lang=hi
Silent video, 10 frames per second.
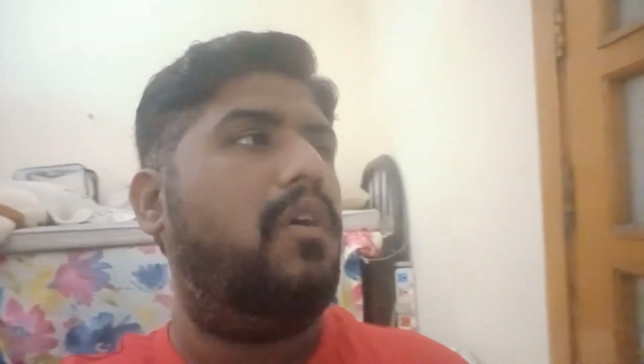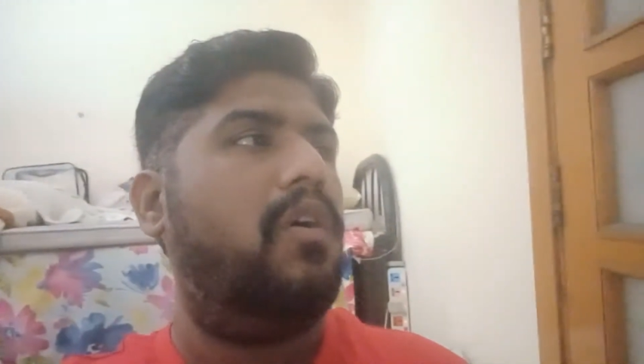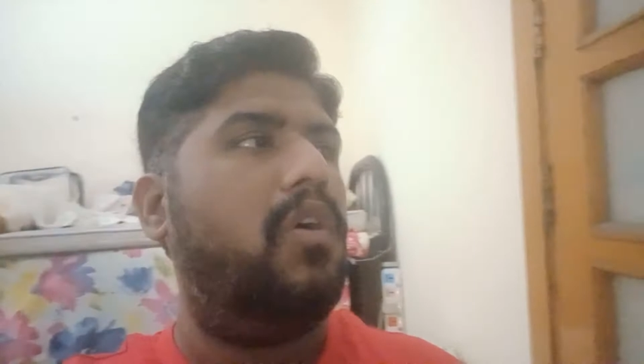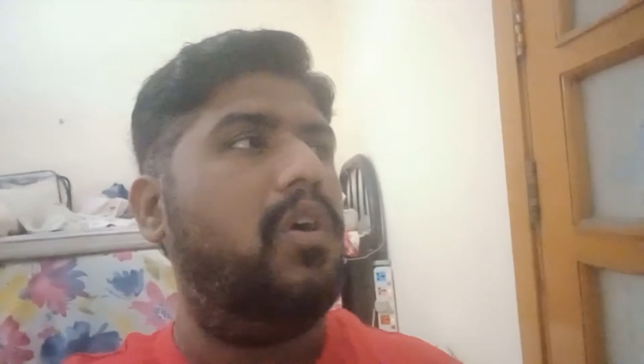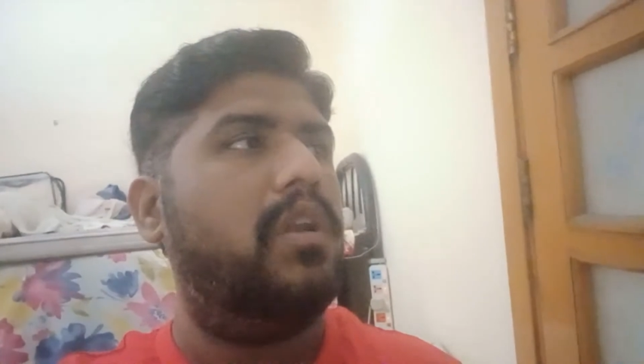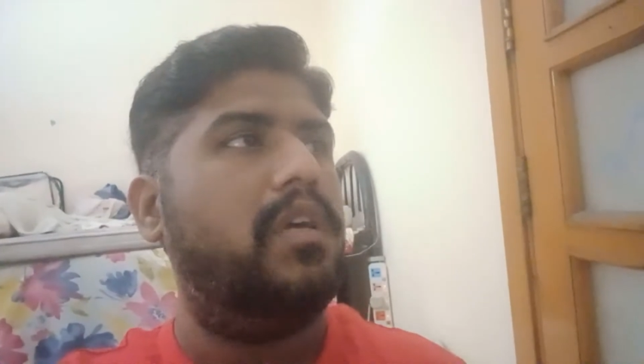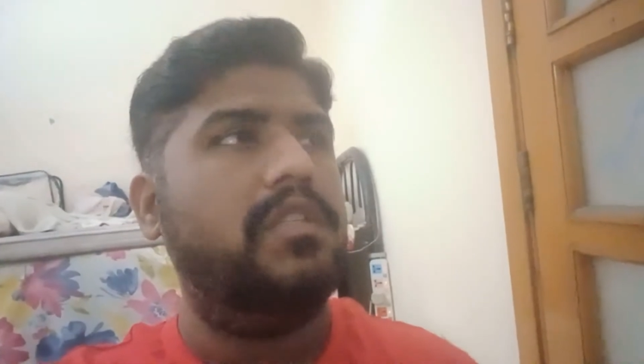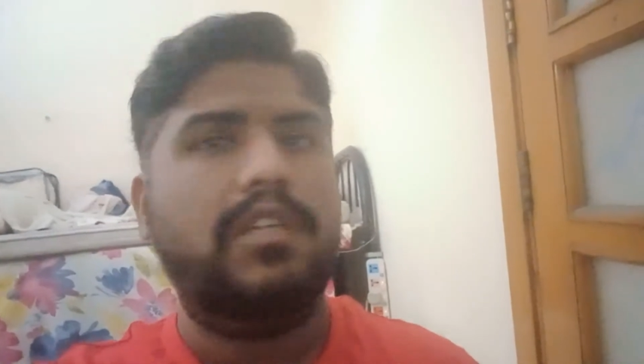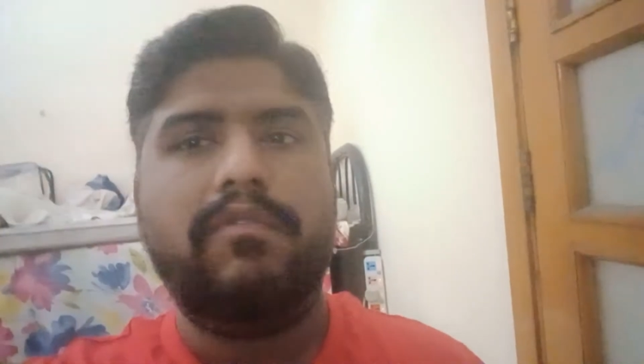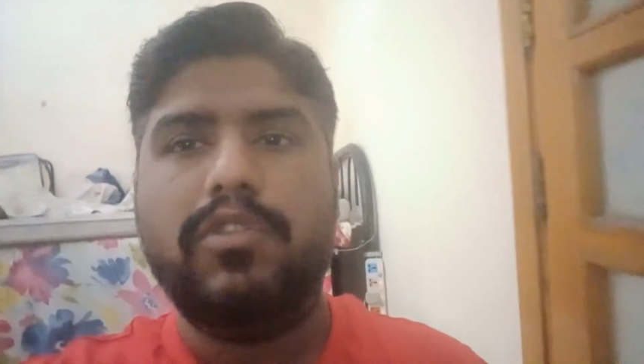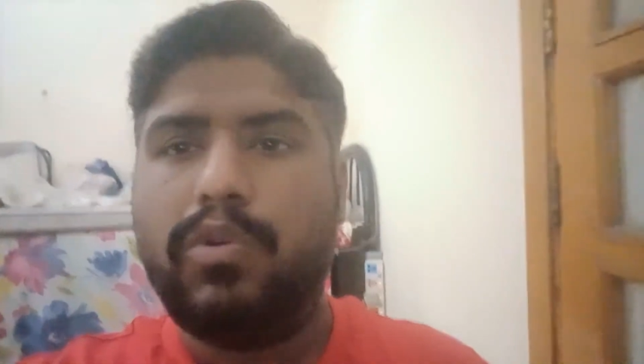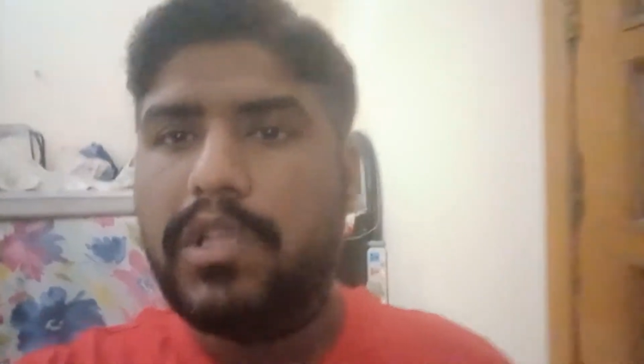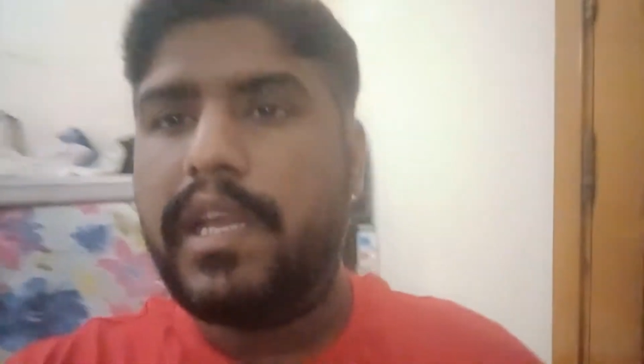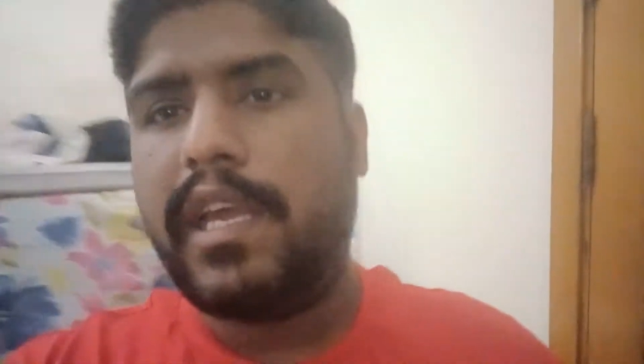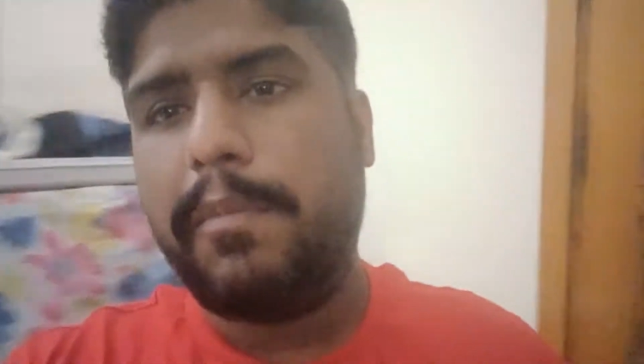और जब वो
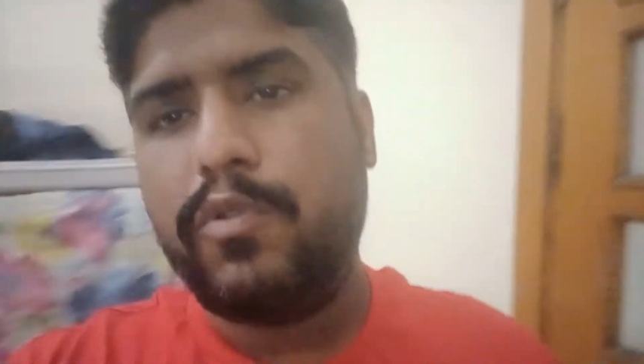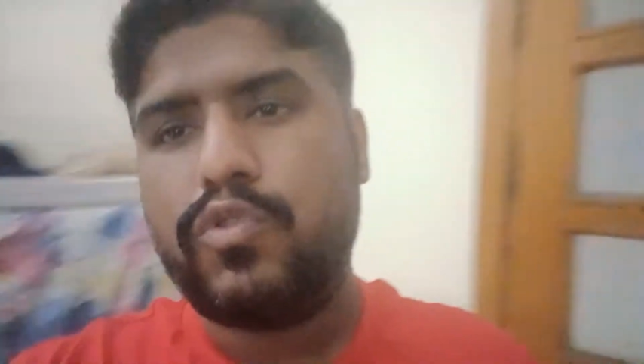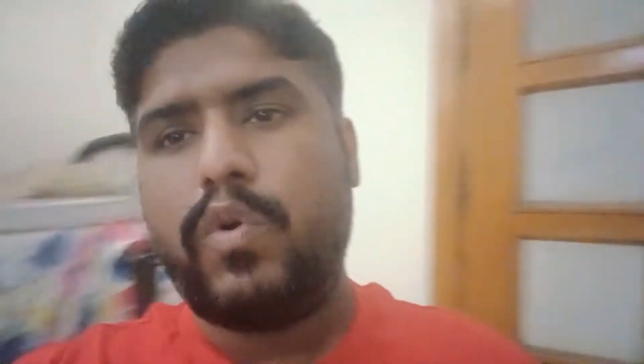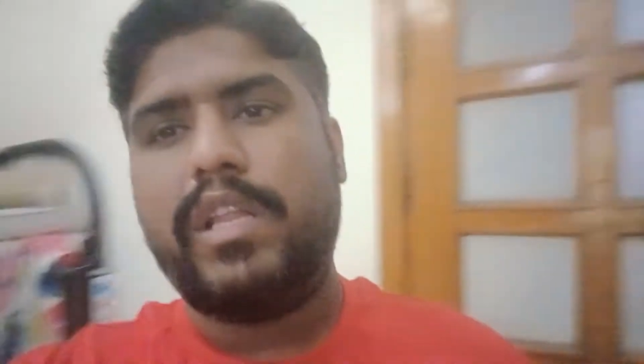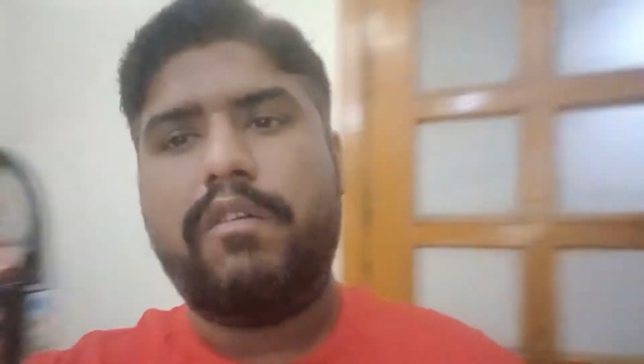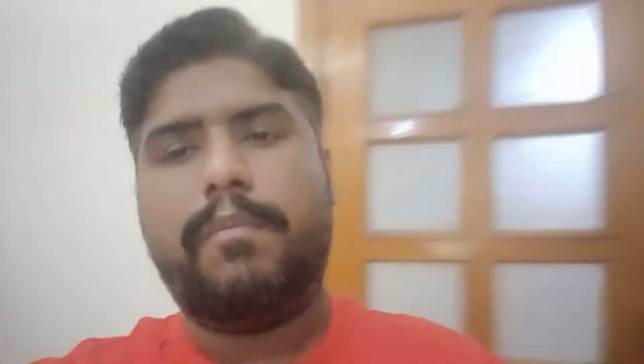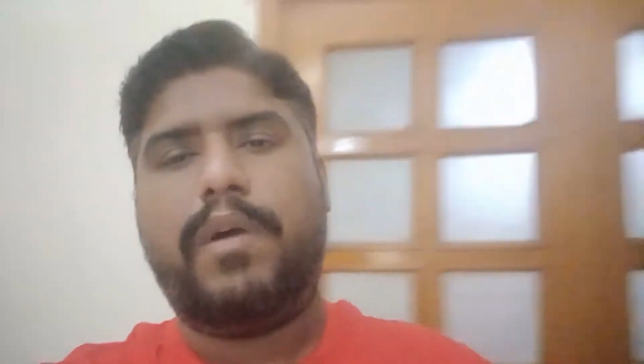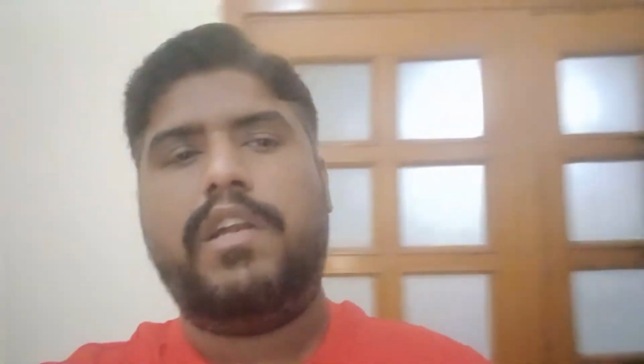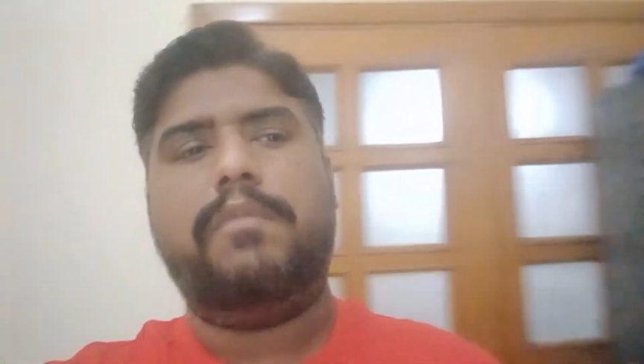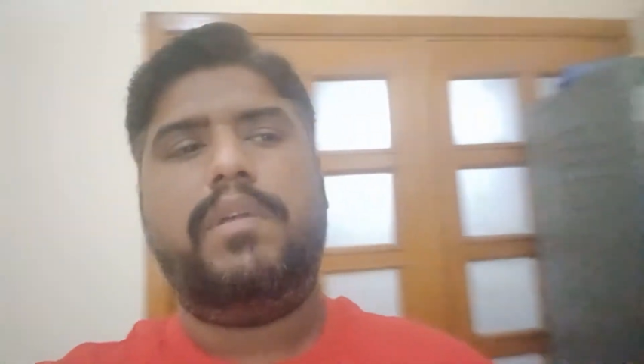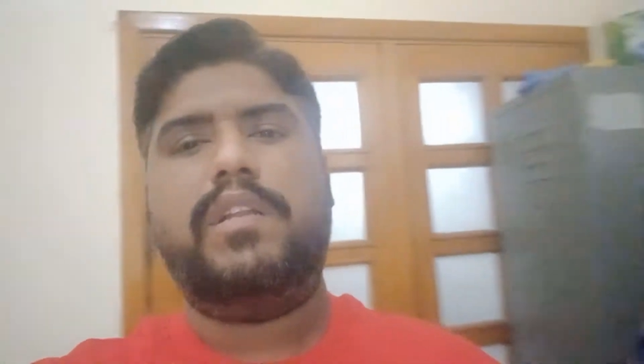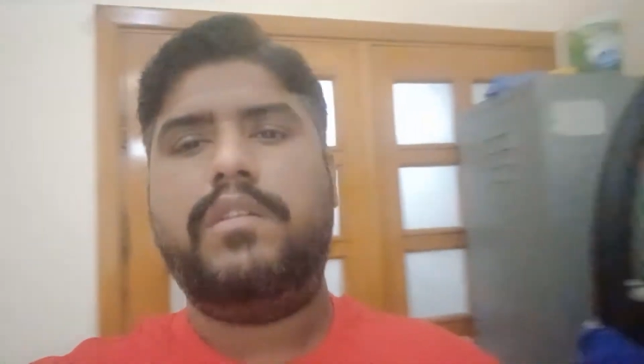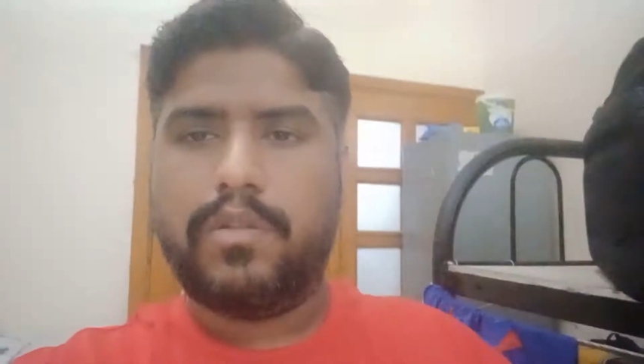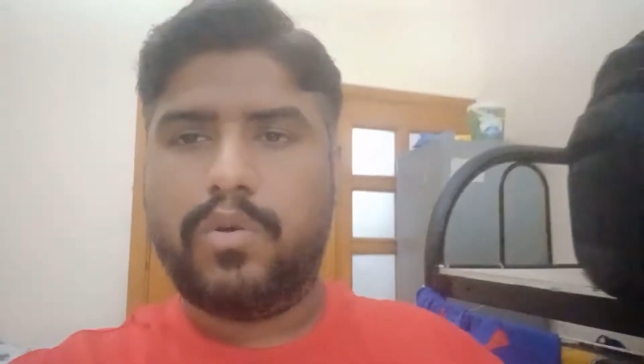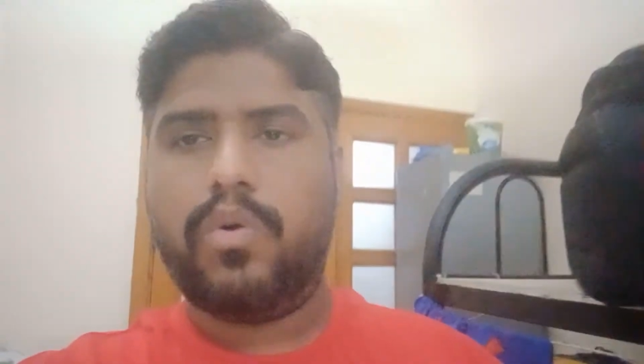धुल जाएंगे फिर उसको एक दफ़ा पानी में
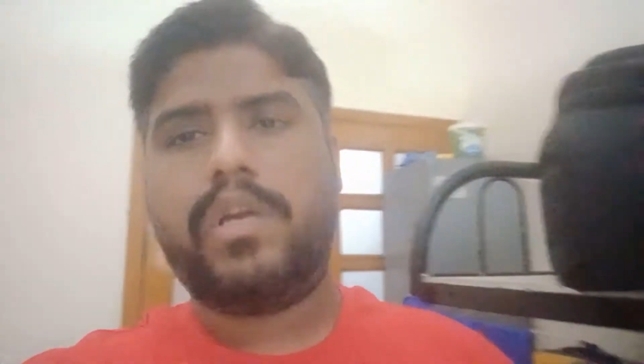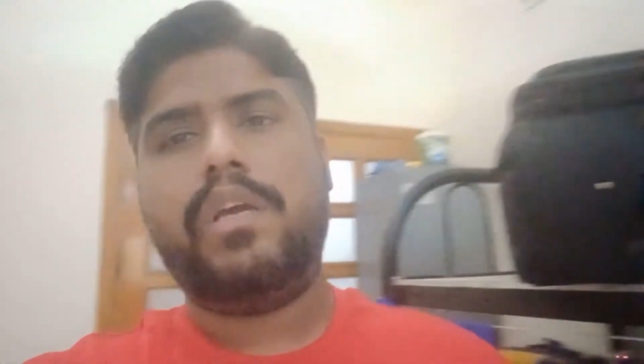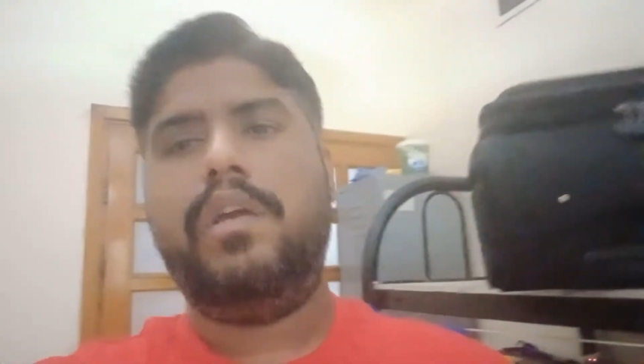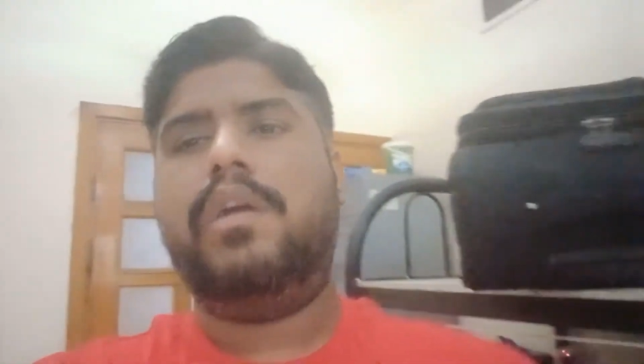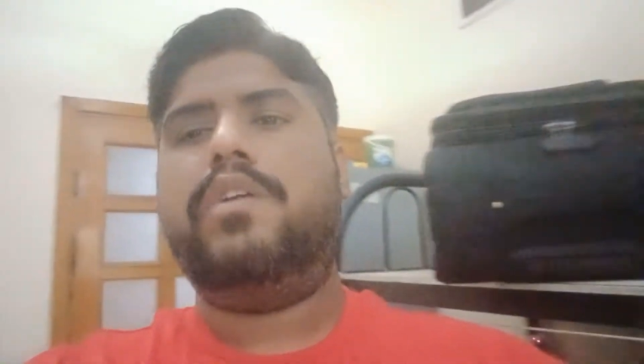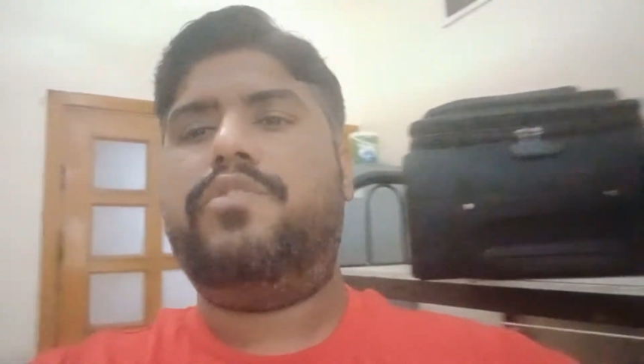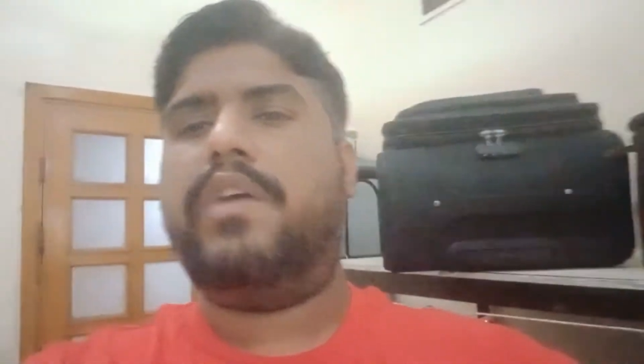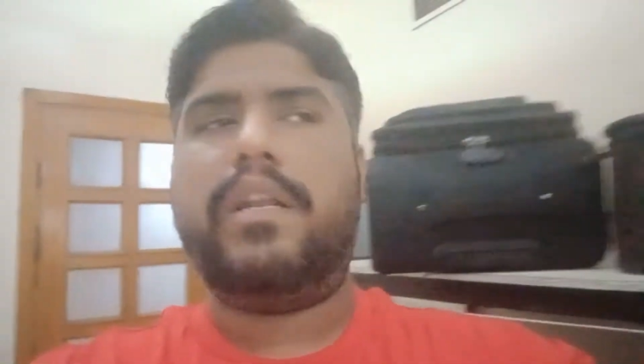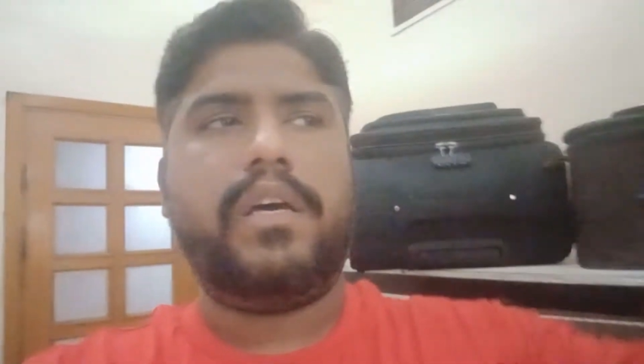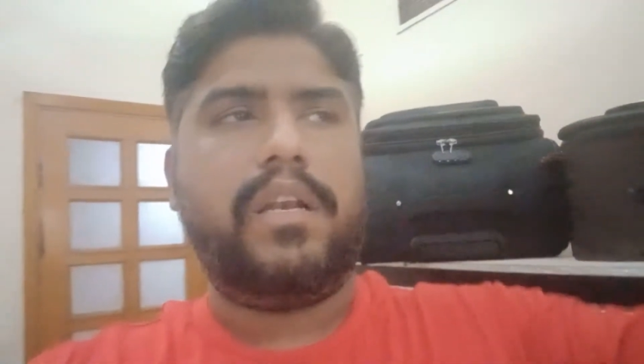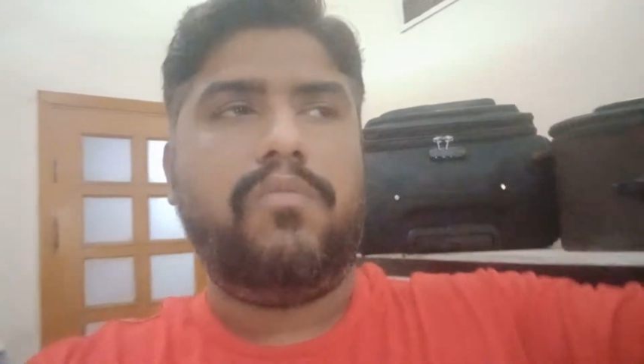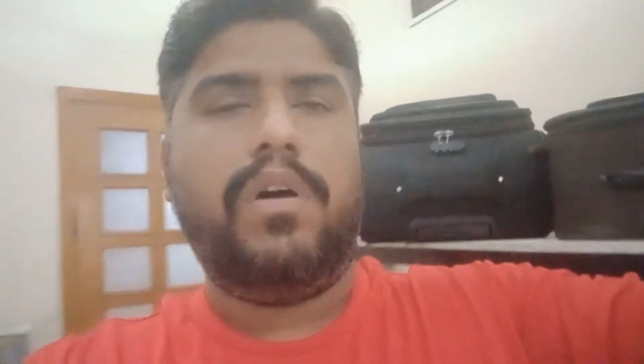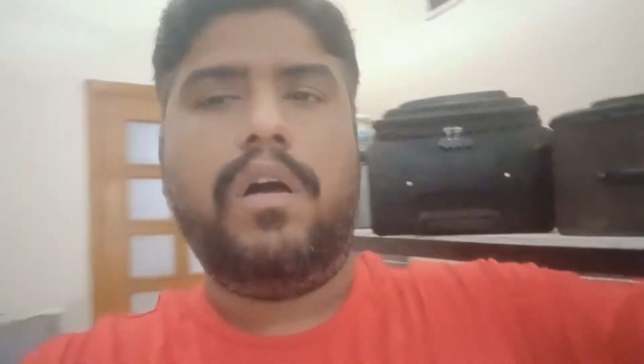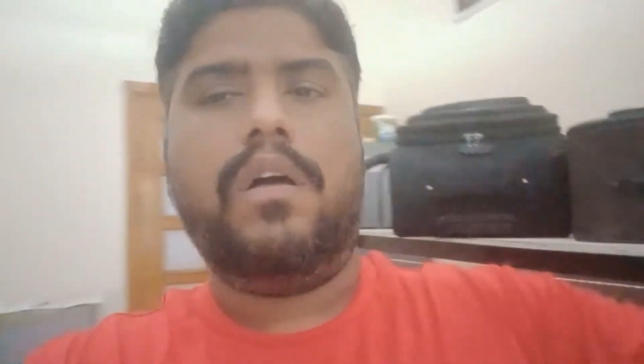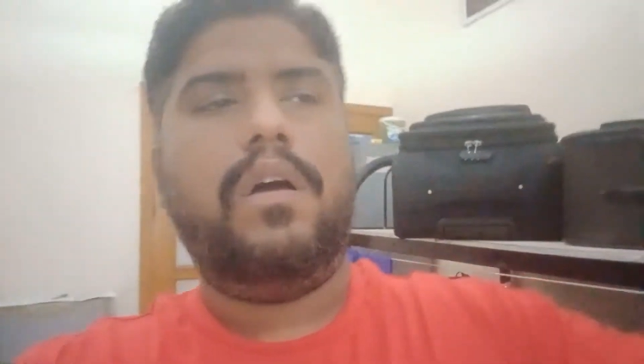धो के ड्रायर कर लूँगा